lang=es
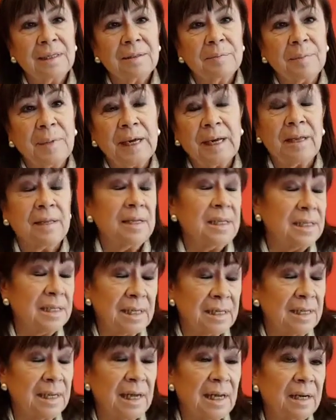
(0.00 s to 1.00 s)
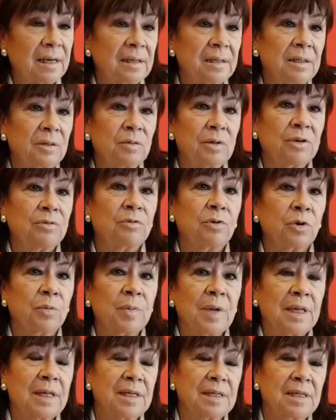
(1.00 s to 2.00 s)
para diseñar de una
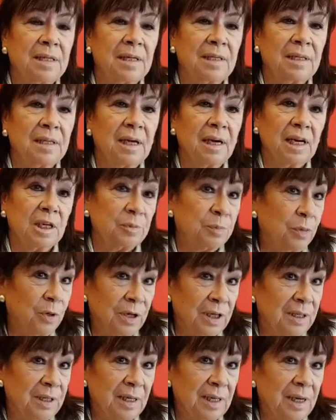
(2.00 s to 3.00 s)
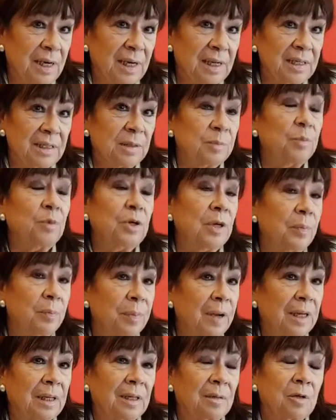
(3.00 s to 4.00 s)
forma distinta las políticas y muy en
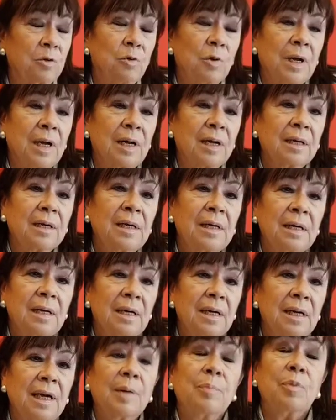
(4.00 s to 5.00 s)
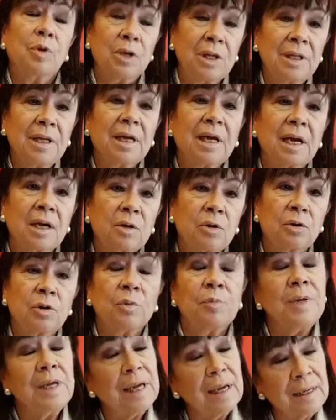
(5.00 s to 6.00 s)
particular la política
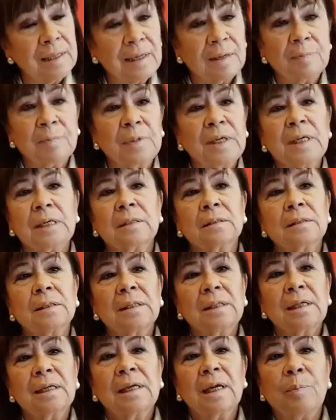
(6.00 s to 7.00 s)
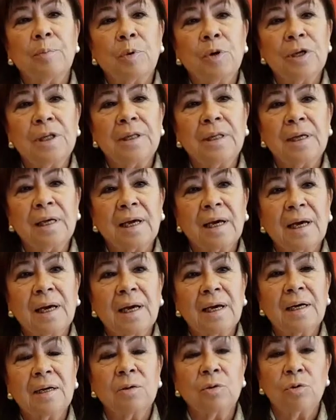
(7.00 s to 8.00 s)
económica y también la
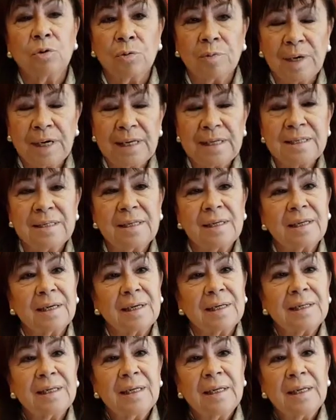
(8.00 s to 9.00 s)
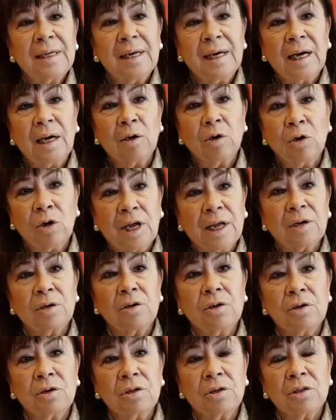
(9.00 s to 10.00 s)
política urbanística. A lo
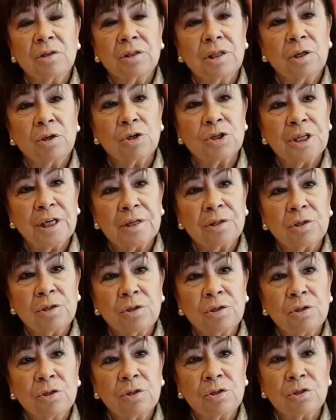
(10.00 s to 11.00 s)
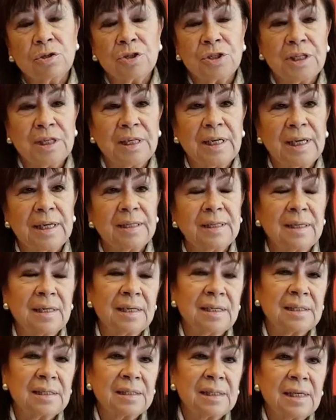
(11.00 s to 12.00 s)
largo de los años
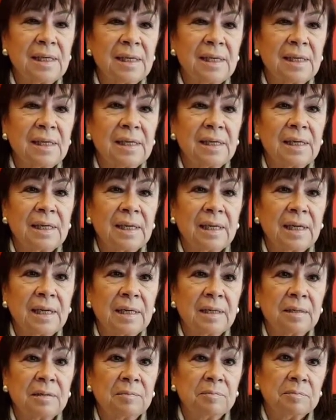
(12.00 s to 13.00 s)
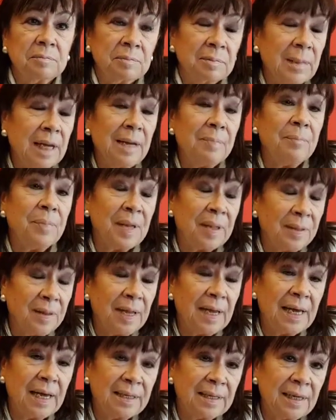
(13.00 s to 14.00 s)
siguientes eh,
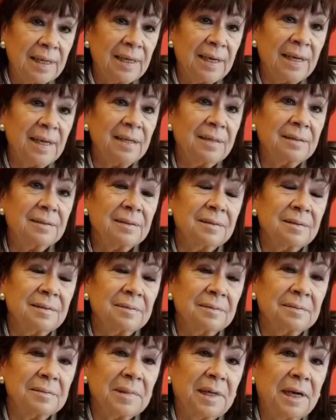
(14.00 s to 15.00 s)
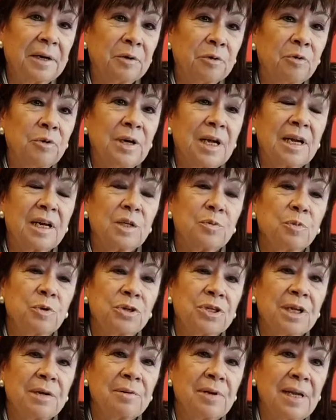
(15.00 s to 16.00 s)
empecé a tener mm, algunas
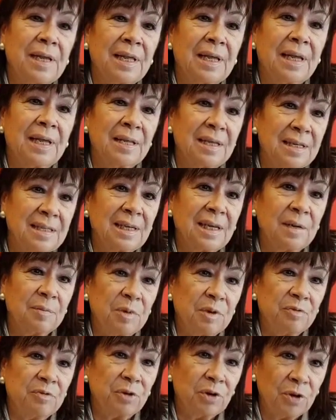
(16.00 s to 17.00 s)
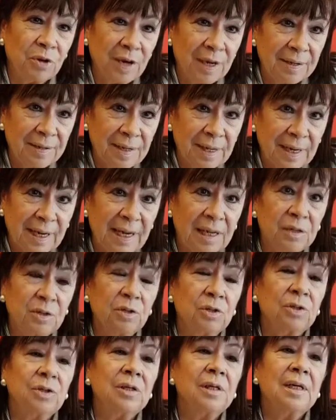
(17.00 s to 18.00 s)
responsabilidades que me fueron
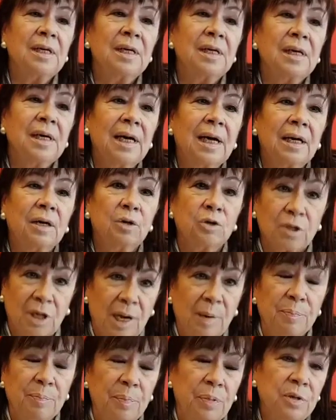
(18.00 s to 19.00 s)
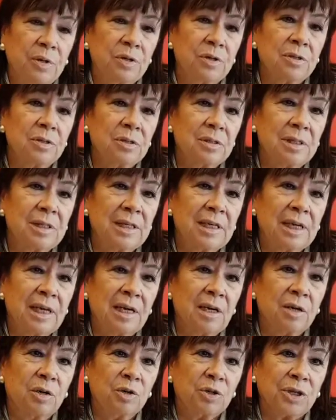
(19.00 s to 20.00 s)
acercando a los campos eh,
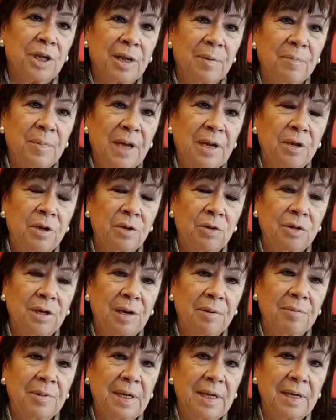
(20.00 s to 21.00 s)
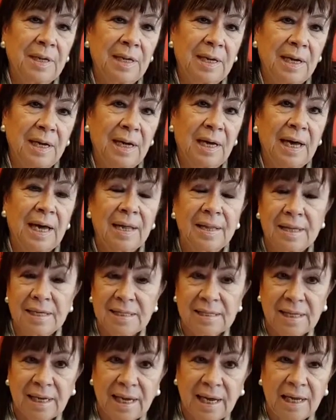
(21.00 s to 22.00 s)
en los que Mario Gaviria ha
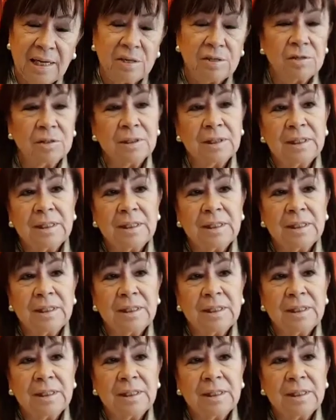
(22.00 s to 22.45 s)
destacado.